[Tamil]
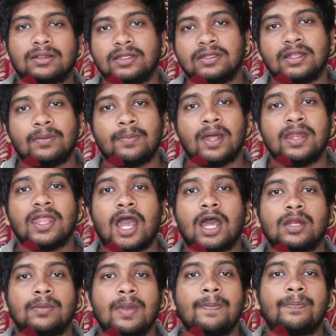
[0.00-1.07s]
இது மாதிரி
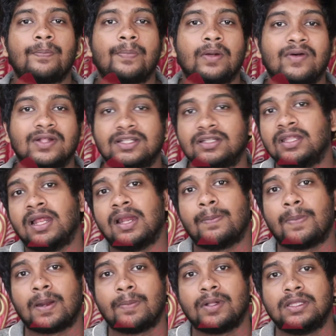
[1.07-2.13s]
யாருமே வதந்திகளை
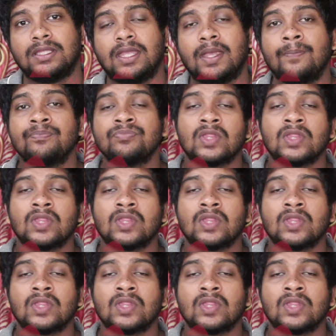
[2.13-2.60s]
பரப்பாதீங்க